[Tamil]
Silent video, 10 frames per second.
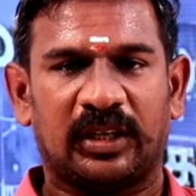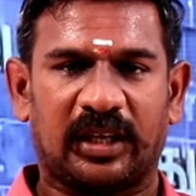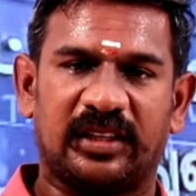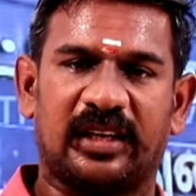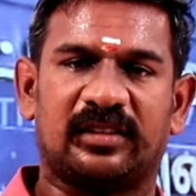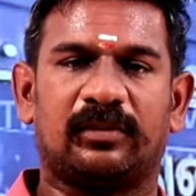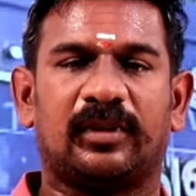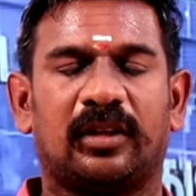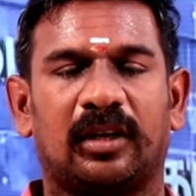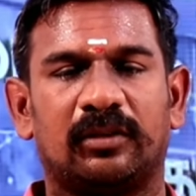எந்த எக்ஸாம்
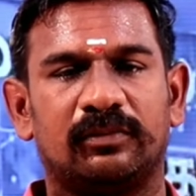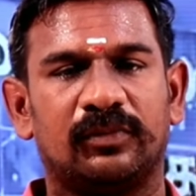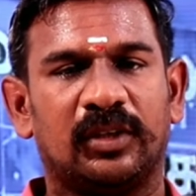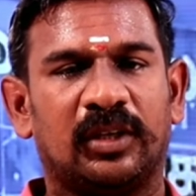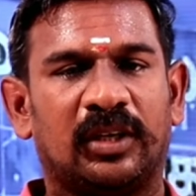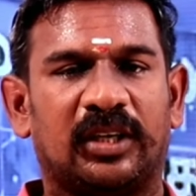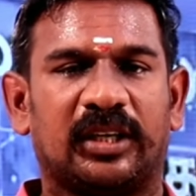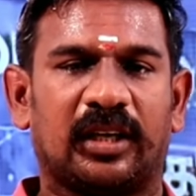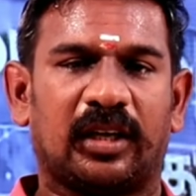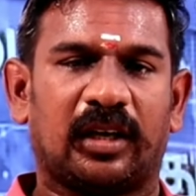இருந்தாலும்
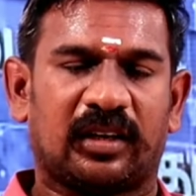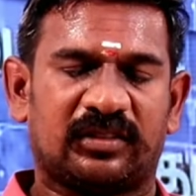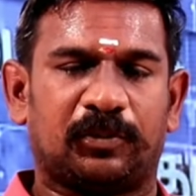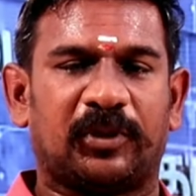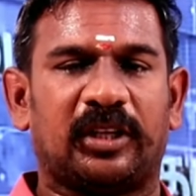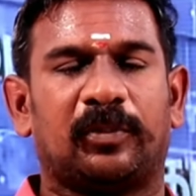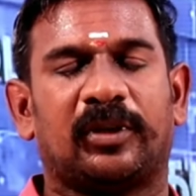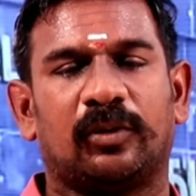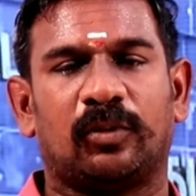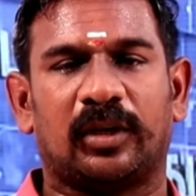நீங்கள் அரசு பணியை
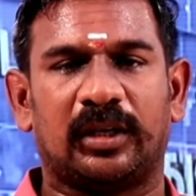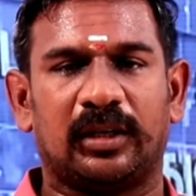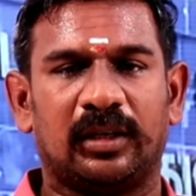பெற உங்களை